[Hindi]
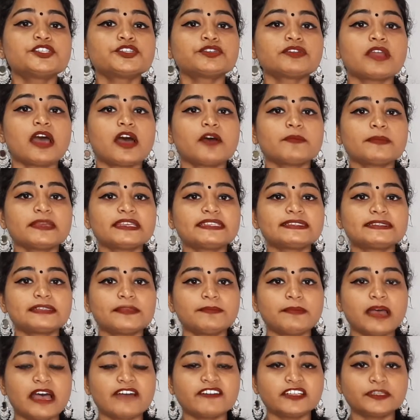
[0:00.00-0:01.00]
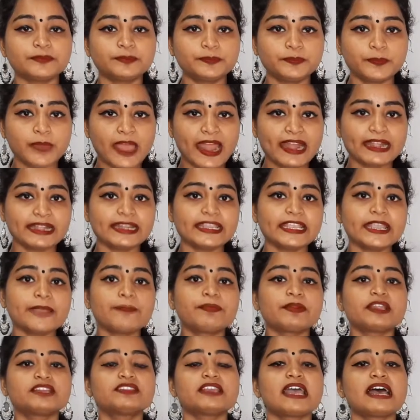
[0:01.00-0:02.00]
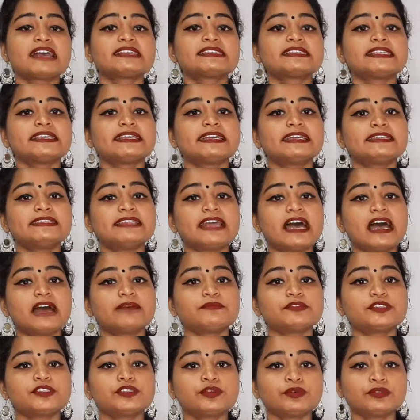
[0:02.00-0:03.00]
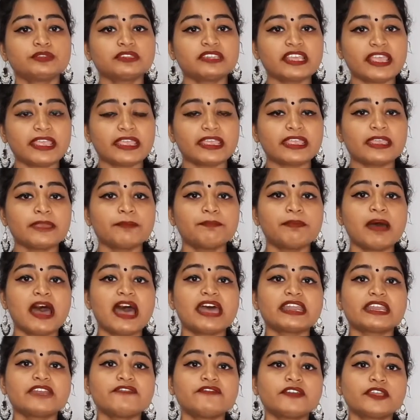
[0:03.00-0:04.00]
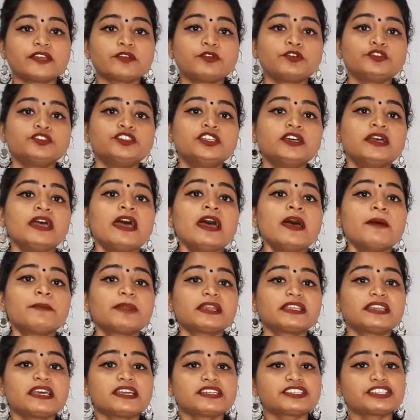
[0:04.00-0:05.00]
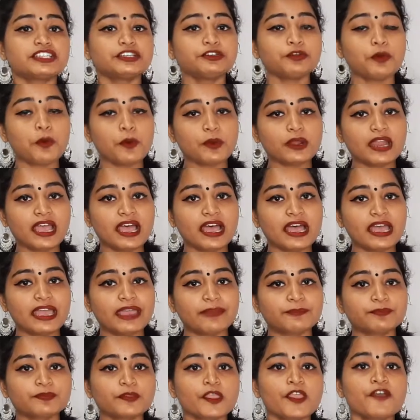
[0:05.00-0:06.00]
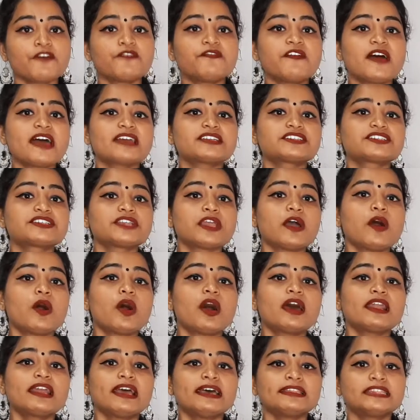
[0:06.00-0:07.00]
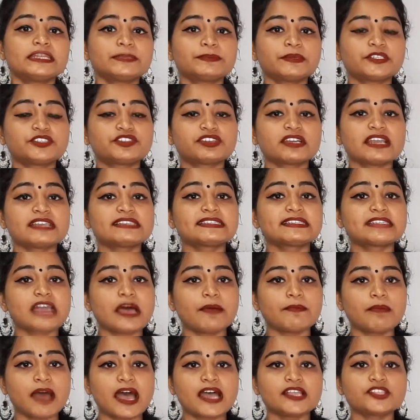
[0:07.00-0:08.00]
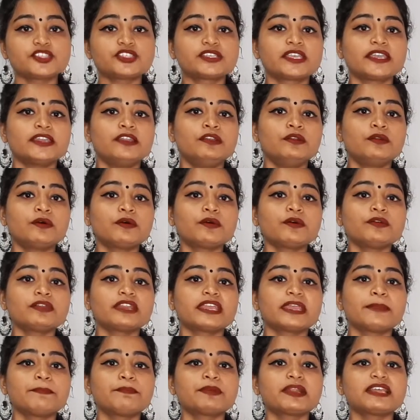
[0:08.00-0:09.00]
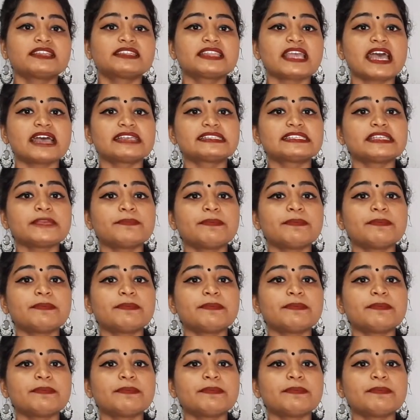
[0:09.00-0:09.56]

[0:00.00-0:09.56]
चुनाव में संभावित एनडीए प्रत्याशी का नाम सुनते ही भारी विरोध प्रदर्शन हो रहा है वैश्य और अति पिछड़ा समाज के लोगों ने प्रत्याशी